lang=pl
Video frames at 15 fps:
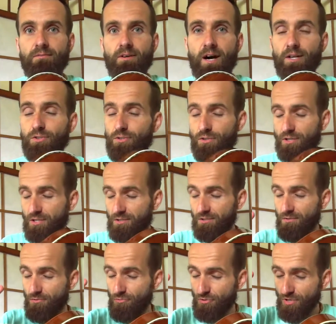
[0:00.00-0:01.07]
a co
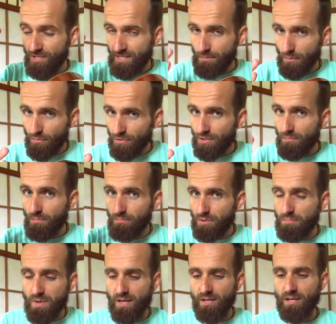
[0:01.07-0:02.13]
jest już niesamowitym
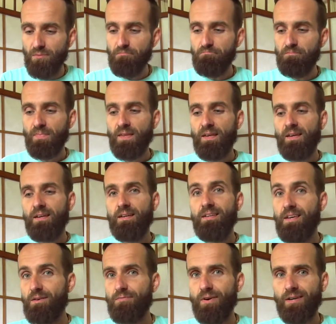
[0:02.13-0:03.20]
brzmieniem
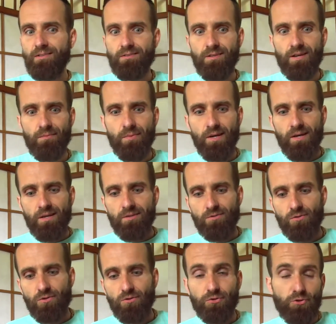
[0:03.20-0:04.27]
i efektem,
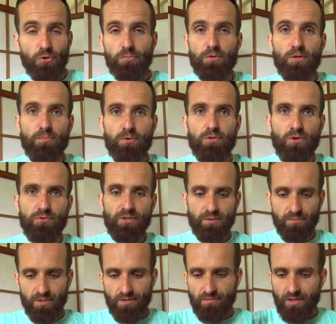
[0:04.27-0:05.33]
to, to dopiero początek,
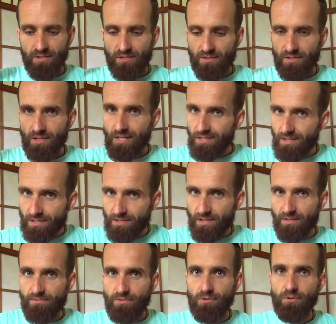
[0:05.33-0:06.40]
ponieważ lite
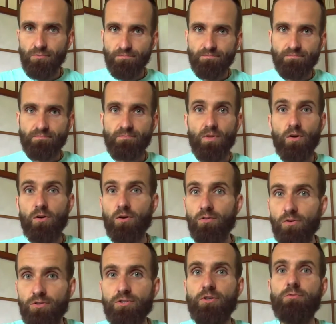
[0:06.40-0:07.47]
drewno,
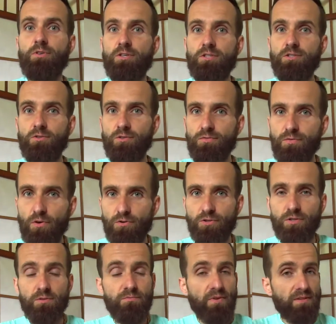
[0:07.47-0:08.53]
ono się jeszcze otworzy.
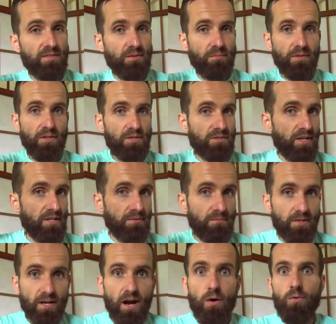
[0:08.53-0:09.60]
Im więcej będziesz na nim
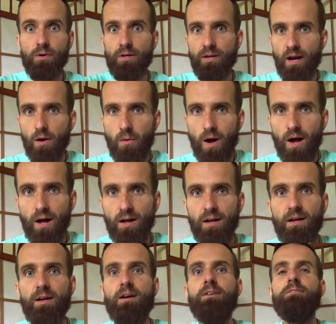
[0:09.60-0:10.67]
grał, grała,
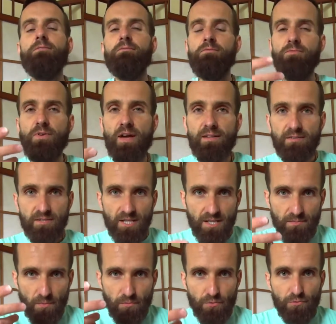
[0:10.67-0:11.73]
tym więcej
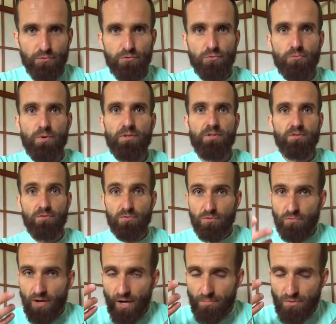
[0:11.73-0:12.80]
po prostu będziesz
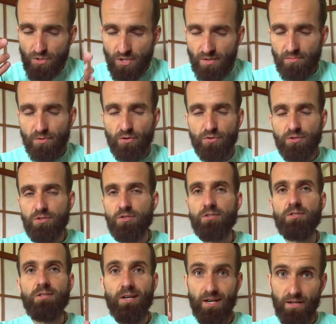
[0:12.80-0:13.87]
odczuwała
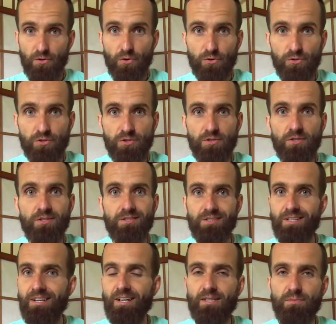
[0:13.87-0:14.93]
przyjemności, radości z
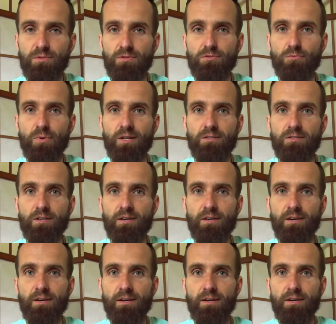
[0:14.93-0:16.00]
gry na tym instrumencie.
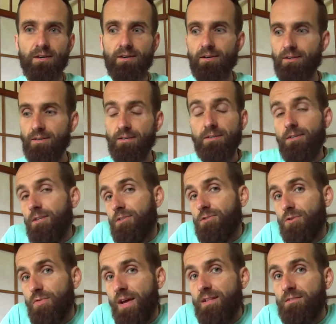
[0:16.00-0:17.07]
E, I
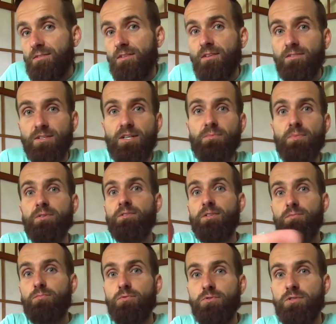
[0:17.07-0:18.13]
co więcej, jeżeli
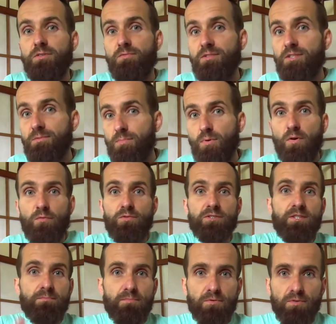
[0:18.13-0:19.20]
będziesz później występował,
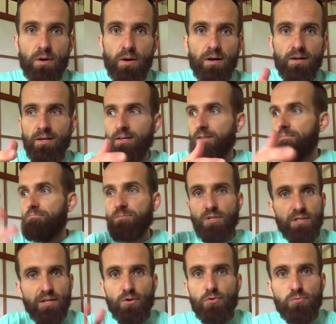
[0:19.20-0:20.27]
występowała przed
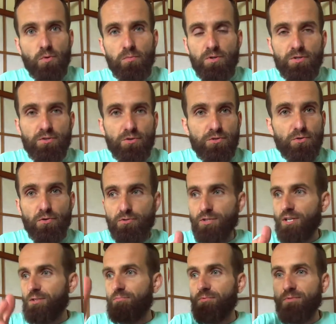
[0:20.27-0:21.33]
jakąś publicznością,
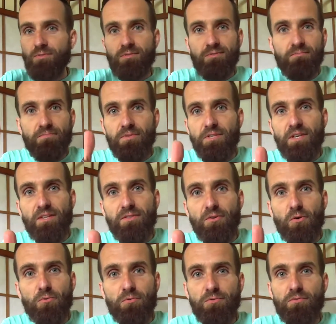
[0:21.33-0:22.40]
chociażby
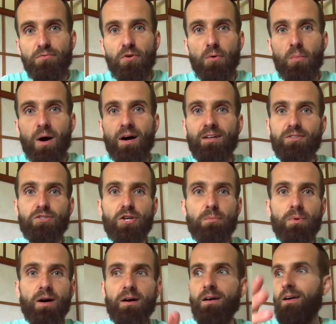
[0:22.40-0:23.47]
jedną, dwoma,
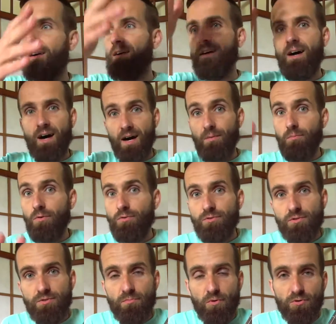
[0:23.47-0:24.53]
trzema, a
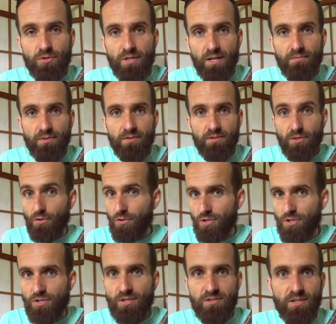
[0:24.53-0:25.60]
bądź może nawet czego ci,
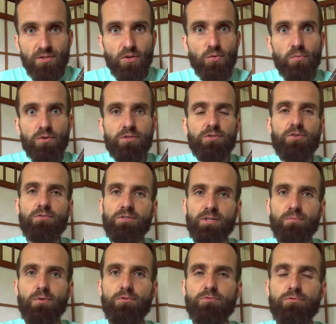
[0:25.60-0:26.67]
że setką bądź
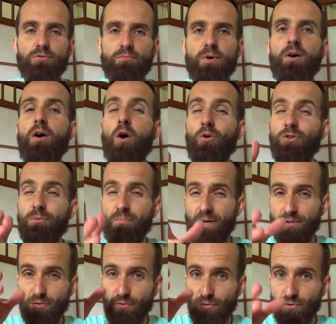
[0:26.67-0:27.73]
tysiącem osób, oni
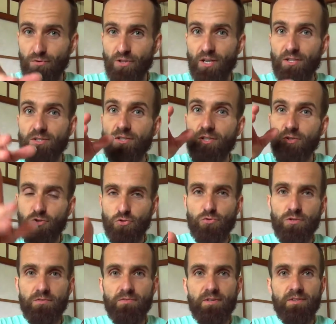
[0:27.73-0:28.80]
będą to też
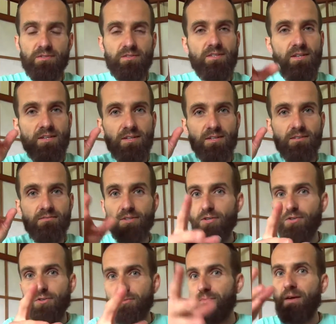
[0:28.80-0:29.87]
czuli, więc nie
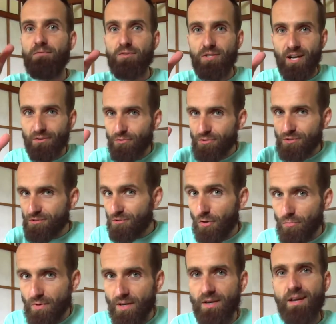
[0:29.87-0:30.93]
tylko sprawisz radość
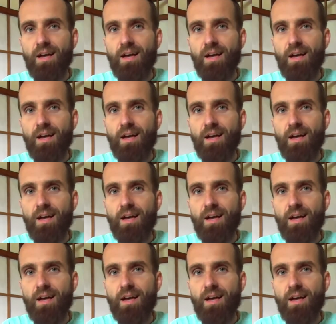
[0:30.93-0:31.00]
sobie,